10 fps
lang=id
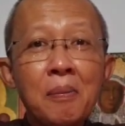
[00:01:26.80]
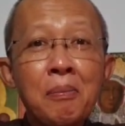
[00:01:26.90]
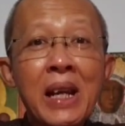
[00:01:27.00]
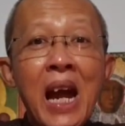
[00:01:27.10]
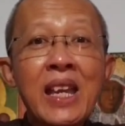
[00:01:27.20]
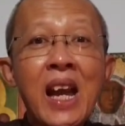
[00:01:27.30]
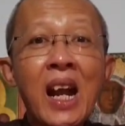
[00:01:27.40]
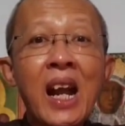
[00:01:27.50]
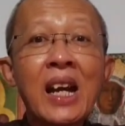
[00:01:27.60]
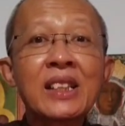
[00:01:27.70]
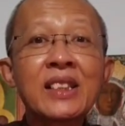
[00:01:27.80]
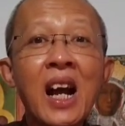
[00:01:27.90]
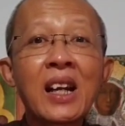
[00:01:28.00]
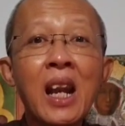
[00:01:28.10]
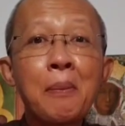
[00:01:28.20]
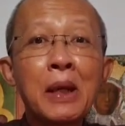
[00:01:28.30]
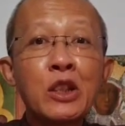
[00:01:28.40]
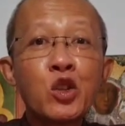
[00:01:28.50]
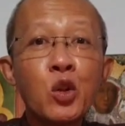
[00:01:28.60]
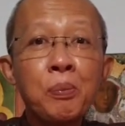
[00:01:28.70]
merayakan
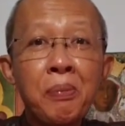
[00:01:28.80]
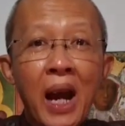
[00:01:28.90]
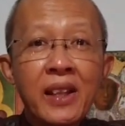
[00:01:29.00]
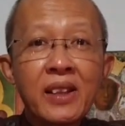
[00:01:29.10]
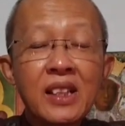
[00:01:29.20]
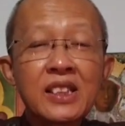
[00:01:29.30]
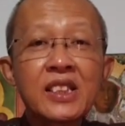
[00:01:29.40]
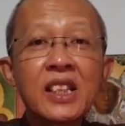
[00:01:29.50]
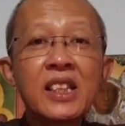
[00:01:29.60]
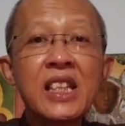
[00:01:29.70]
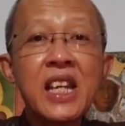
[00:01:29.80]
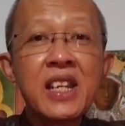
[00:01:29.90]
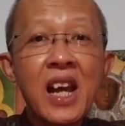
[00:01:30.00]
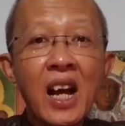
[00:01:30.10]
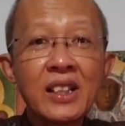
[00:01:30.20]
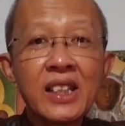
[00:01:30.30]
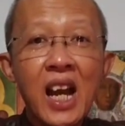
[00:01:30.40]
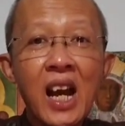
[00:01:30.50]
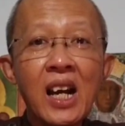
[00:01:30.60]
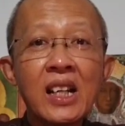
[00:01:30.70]
sakramen tobat
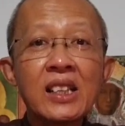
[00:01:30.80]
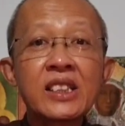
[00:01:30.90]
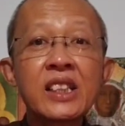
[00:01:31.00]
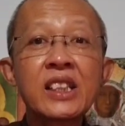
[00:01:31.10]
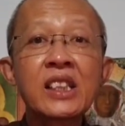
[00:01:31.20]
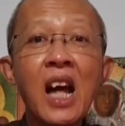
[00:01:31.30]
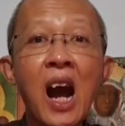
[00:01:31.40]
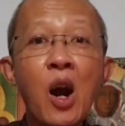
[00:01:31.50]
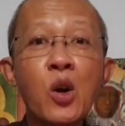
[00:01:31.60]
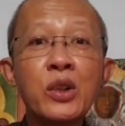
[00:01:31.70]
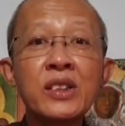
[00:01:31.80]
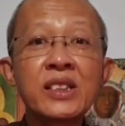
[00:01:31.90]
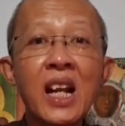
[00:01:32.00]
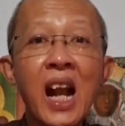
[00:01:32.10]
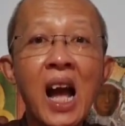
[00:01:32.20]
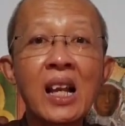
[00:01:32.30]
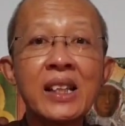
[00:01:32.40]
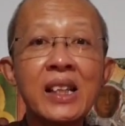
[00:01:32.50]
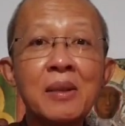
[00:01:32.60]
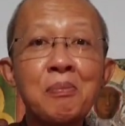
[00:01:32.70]
setidaknya setahun
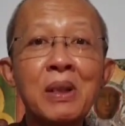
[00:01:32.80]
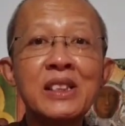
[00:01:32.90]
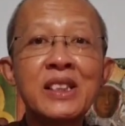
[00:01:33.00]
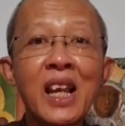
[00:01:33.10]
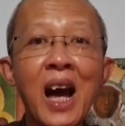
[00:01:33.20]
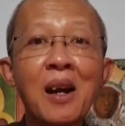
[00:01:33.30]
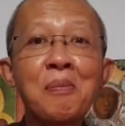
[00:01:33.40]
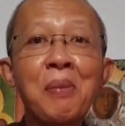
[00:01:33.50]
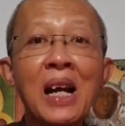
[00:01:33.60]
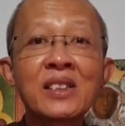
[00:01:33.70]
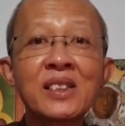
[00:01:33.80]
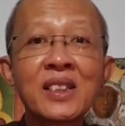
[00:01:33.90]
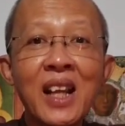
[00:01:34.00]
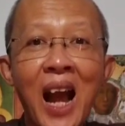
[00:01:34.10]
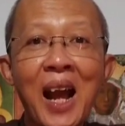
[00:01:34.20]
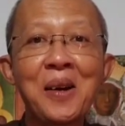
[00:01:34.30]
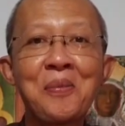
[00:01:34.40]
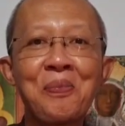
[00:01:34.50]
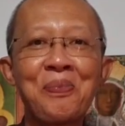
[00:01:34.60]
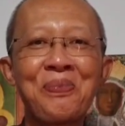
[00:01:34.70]
sekali menjelang Paskah.
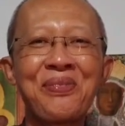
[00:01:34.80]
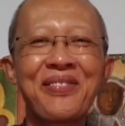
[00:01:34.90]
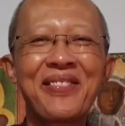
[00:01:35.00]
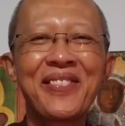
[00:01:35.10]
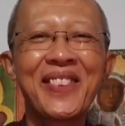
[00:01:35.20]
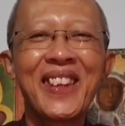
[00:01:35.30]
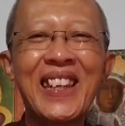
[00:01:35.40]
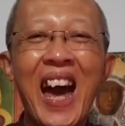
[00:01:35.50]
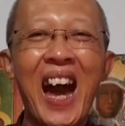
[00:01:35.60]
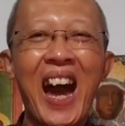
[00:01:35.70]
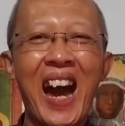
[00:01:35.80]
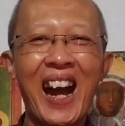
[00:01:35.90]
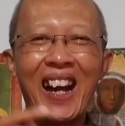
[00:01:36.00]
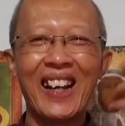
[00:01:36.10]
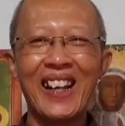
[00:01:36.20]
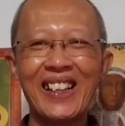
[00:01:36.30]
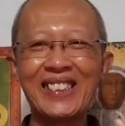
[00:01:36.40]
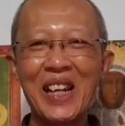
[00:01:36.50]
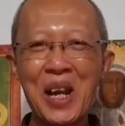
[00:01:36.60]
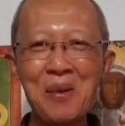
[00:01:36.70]
Nah,
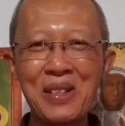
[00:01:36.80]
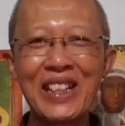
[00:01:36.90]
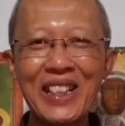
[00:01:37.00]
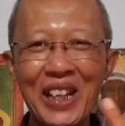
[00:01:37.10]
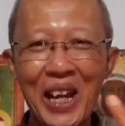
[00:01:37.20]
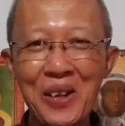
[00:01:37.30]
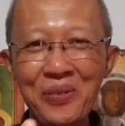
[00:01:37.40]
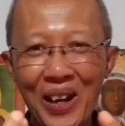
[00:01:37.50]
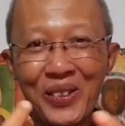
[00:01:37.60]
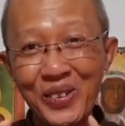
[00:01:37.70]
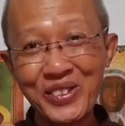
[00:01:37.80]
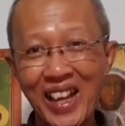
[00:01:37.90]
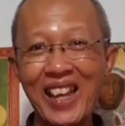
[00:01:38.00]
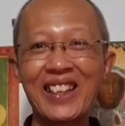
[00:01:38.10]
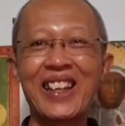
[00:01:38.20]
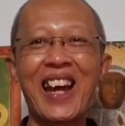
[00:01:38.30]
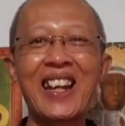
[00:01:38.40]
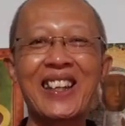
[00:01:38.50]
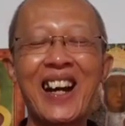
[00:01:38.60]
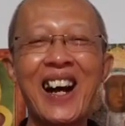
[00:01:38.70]
sekarang menjadi relevan untuk saya dan
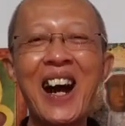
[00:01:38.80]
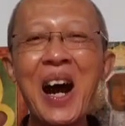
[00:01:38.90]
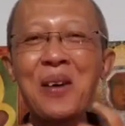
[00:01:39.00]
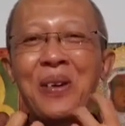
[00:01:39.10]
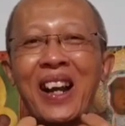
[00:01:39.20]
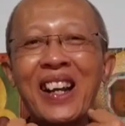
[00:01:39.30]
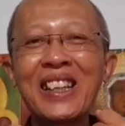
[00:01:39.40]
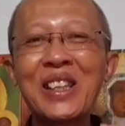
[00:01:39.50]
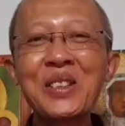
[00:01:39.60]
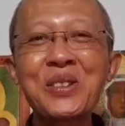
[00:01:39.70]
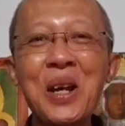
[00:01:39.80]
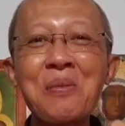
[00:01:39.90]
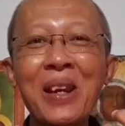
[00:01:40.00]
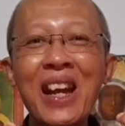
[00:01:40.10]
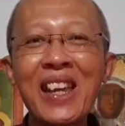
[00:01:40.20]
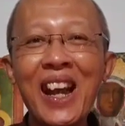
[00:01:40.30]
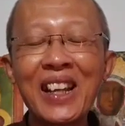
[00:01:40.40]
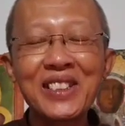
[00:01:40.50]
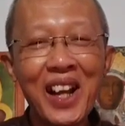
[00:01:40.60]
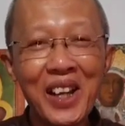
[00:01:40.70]
Anda. Apakah kita sudah
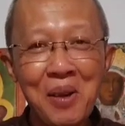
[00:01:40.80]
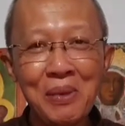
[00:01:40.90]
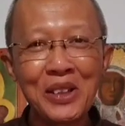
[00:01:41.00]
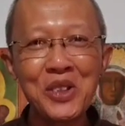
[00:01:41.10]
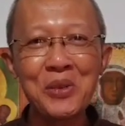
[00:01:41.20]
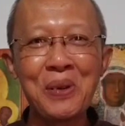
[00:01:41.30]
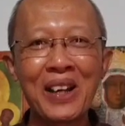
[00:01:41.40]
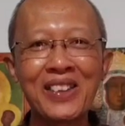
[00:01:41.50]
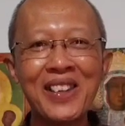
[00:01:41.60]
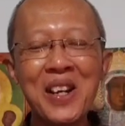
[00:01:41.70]
merayakan sakramen tobat,